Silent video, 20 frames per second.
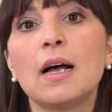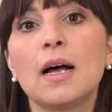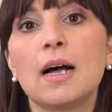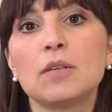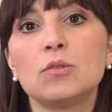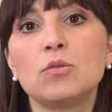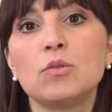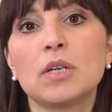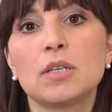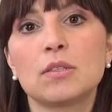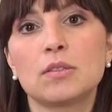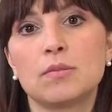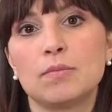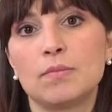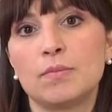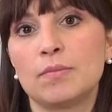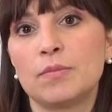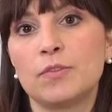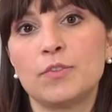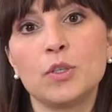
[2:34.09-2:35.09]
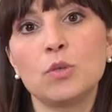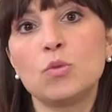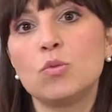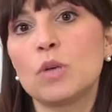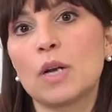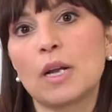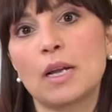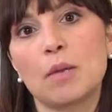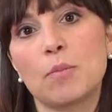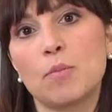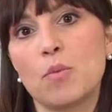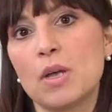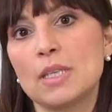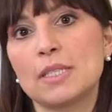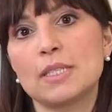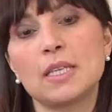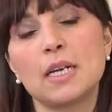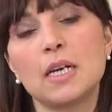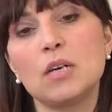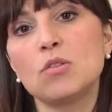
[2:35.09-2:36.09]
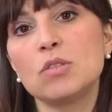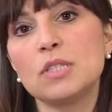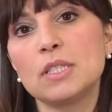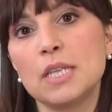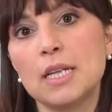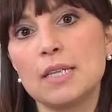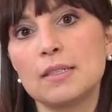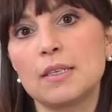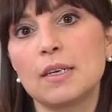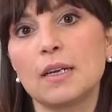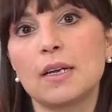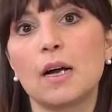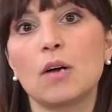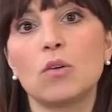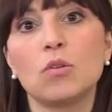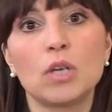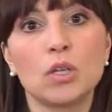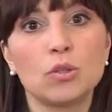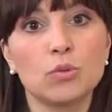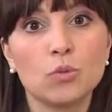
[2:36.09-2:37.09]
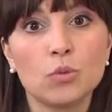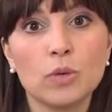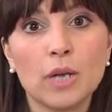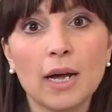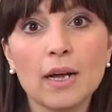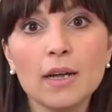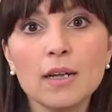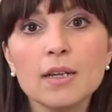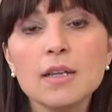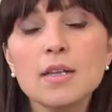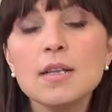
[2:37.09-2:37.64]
ad una mm, figura che può essere l'ostetrica o la dula,